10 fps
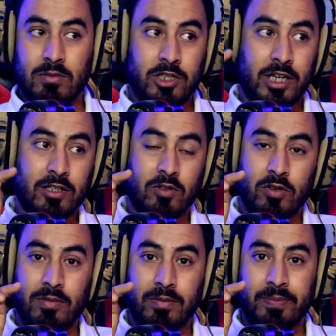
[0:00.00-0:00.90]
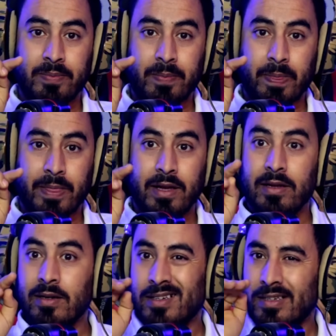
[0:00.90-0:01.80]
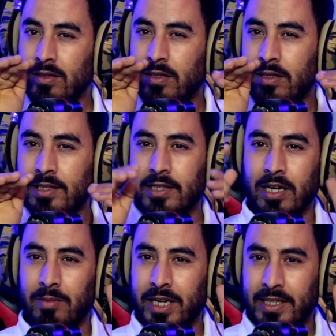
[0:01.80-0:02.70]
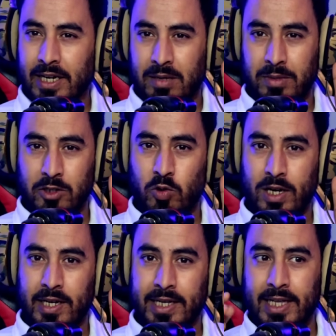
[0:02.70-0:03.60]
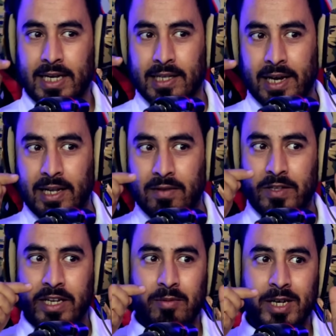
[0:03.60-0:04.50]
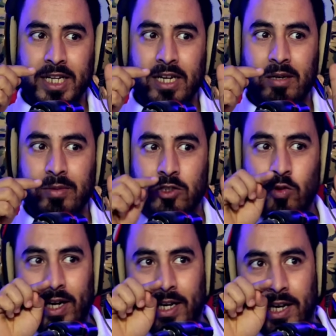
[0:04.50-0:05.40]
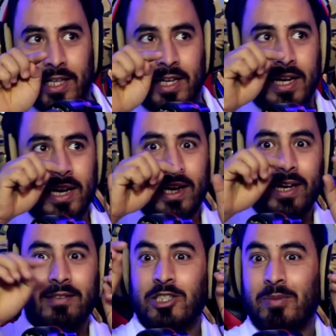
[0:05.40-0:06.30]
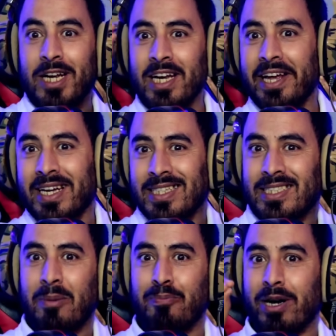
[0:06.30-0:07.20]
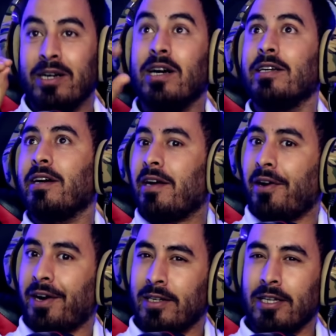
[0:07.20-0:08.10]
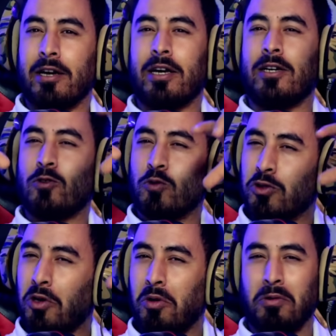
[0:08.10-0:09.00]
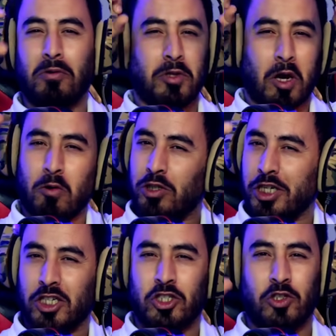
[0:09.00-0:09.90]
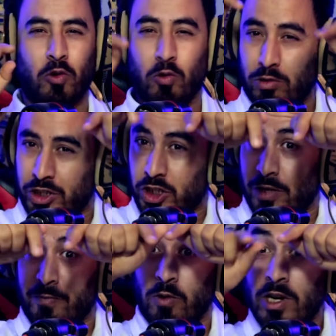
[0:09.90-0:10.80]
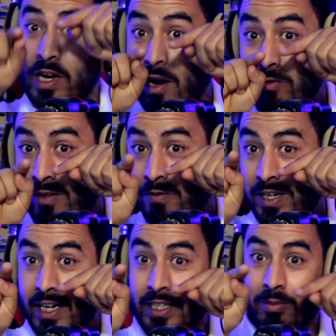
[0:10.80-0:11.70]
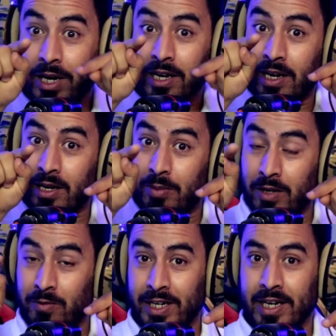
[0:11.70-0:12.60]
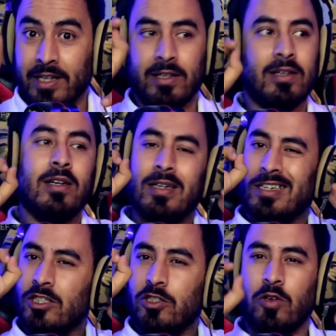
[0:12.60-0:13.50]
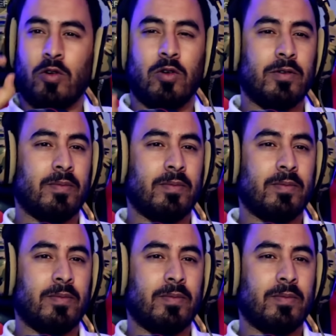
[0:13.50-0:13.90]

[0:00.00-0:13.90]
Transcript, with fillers: مشى عندهم داز ديك المناطق المعزوله اللي قلت لك دخل في ديك المناطق المعزوله كيدير ها ها جاب ليه الله راه كيتخبى هي راه الرادارات والدرون وكذا كلشي قشروه كلشي شافوه ها هو داك فين غادي البغل ها البغل فين غادي قشروه